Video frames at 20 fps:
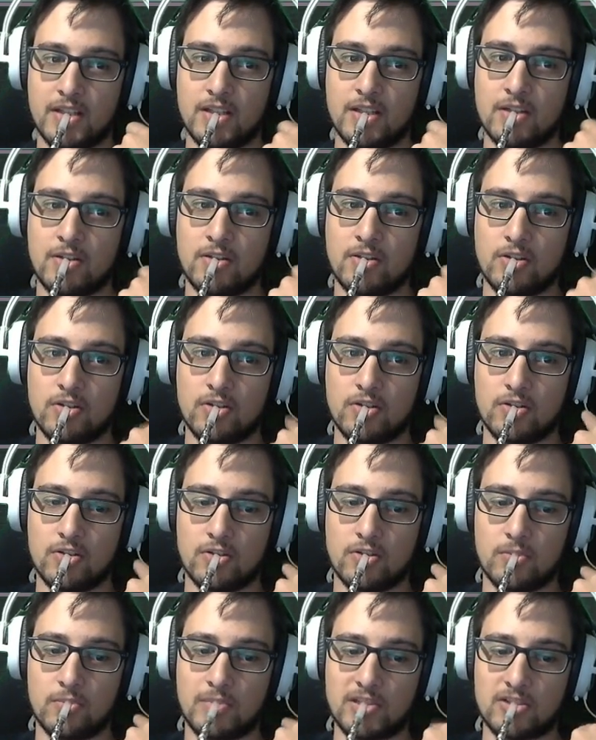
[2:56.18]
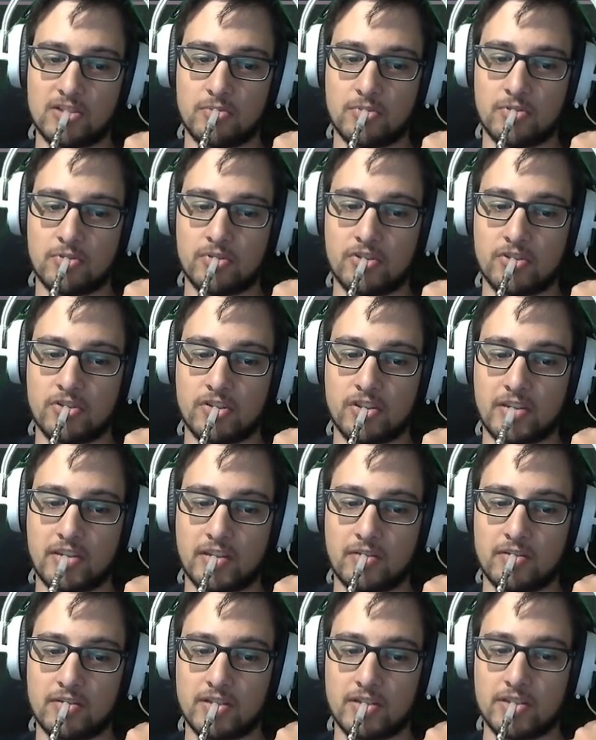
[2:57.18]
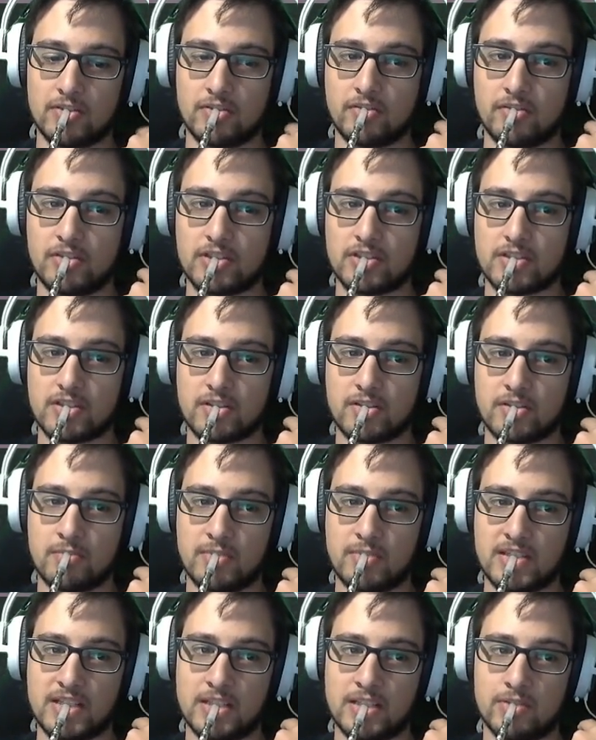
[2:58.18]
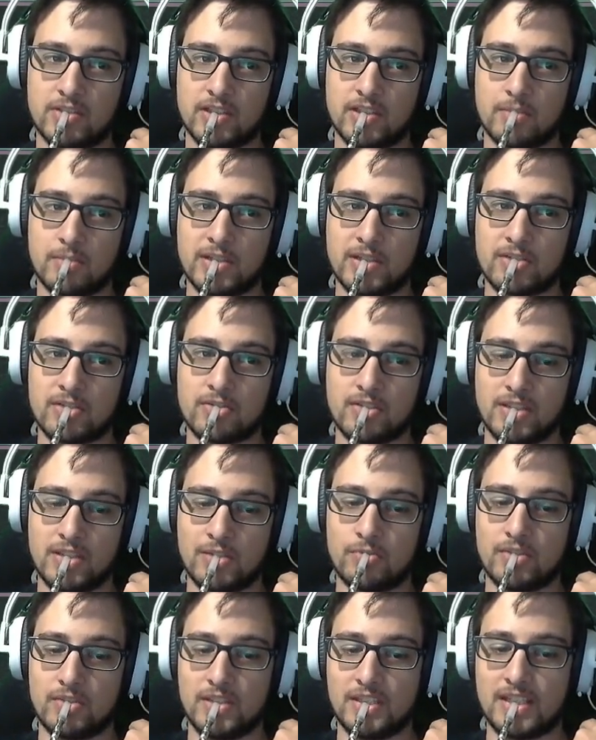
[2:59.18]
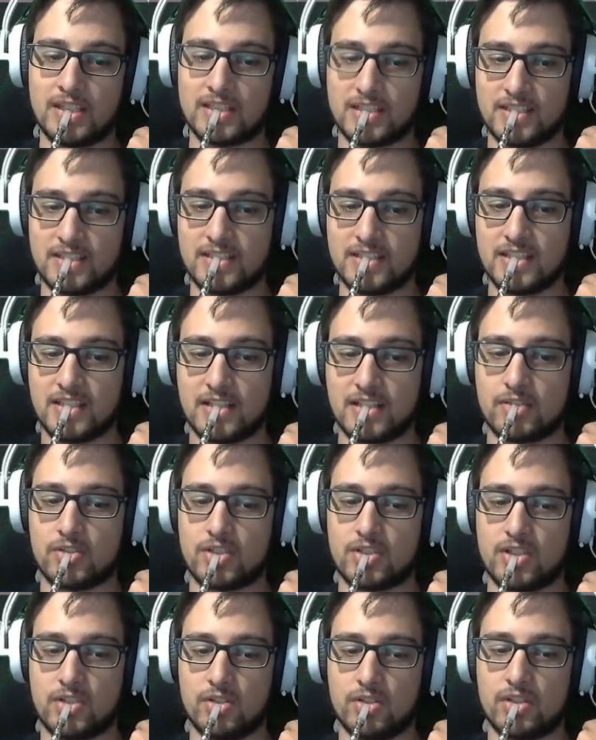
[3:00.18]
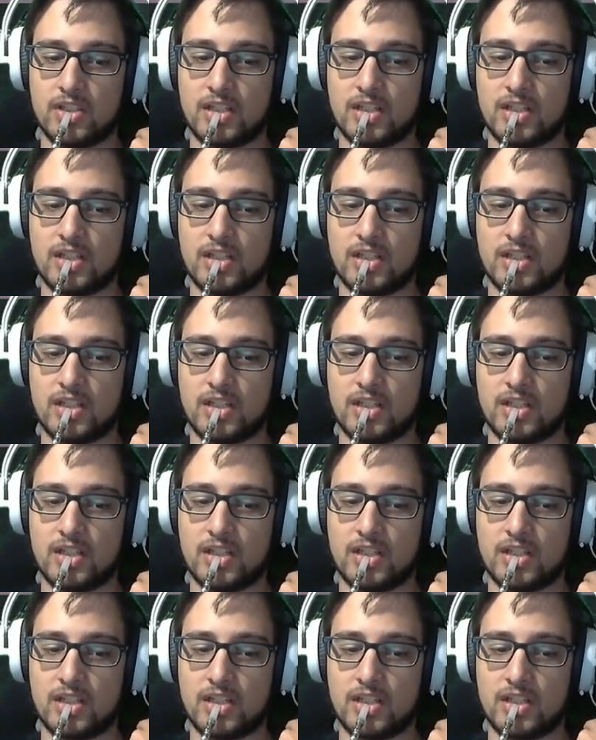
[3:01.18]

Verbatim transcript: lo paso por un ionizador? Entonces me salto este paso y, aún, y así sí que consigo tener